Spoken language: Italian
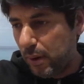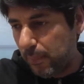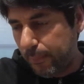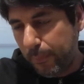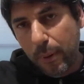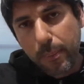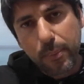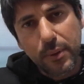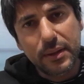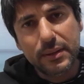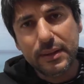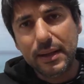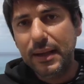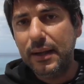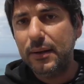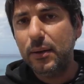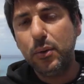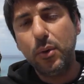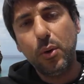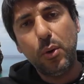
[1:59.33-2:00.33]
il popolo
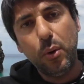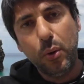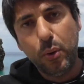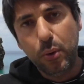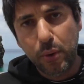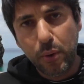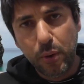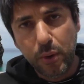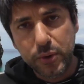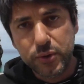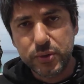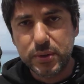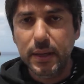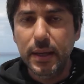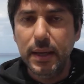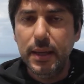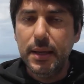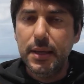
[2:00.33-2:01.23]
italiano non lo conosci.